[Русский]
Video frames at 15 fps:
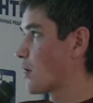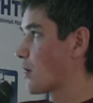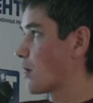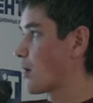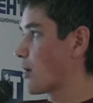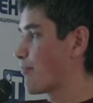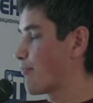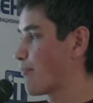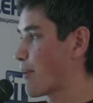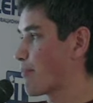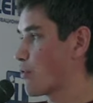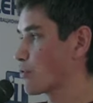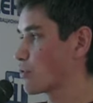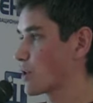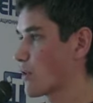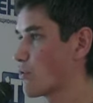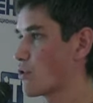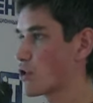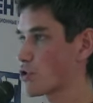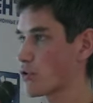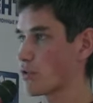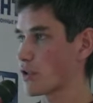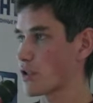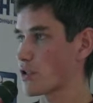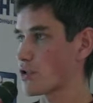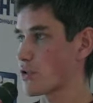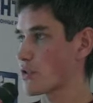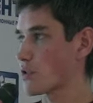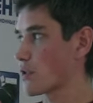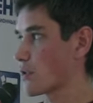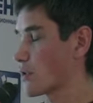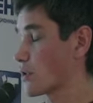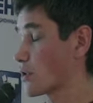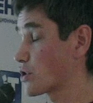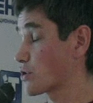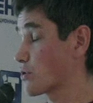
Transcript: А, по поводу того, что у нас еще осталось,